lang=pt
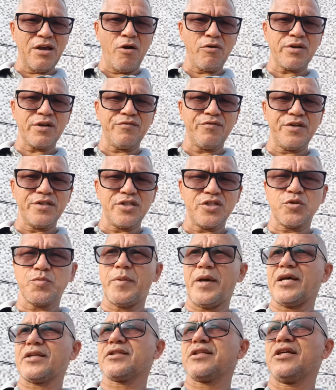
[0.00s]
algo que vem
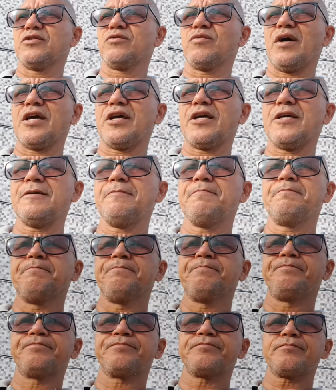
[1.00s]
despertando aí
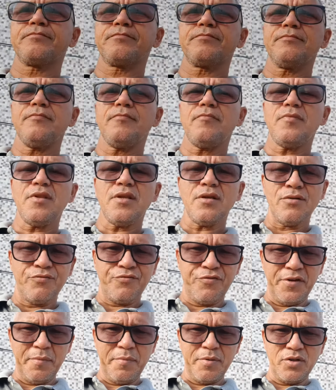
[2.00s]

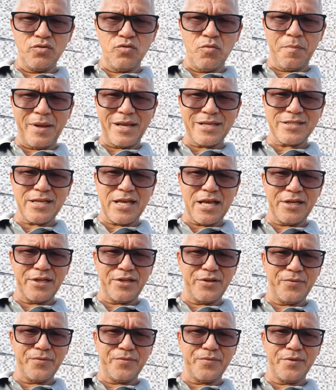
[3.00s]
fibra no
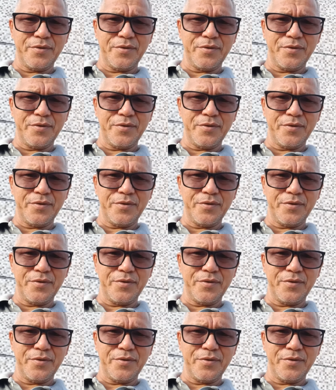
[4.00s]
passarinho.